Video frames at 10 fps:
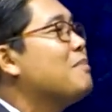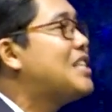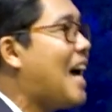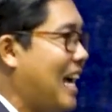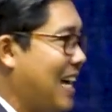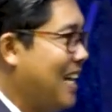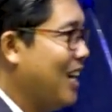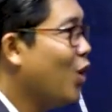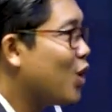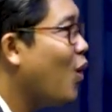mà cha
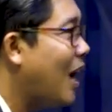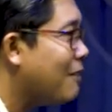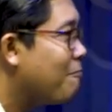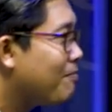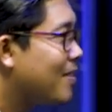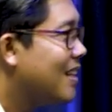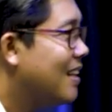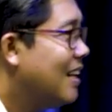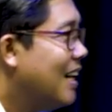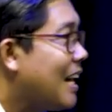đội cọt.
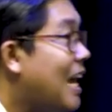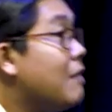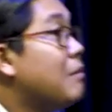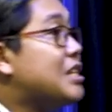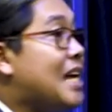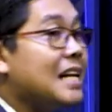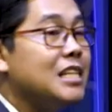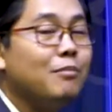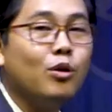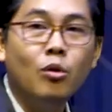Đại mà cha
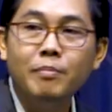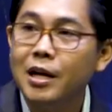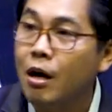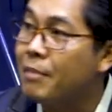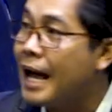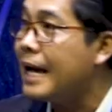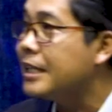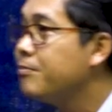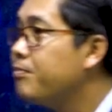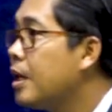chia mà nu miên ẩm nai.
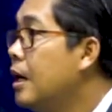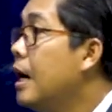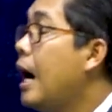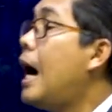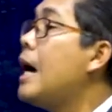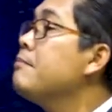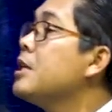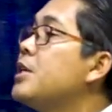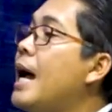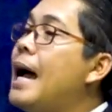Hai mà
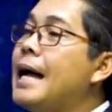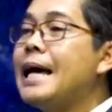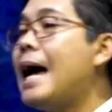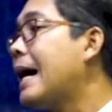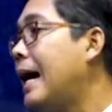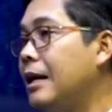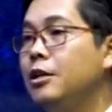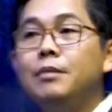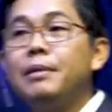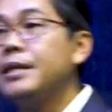cha ách a cắt lươn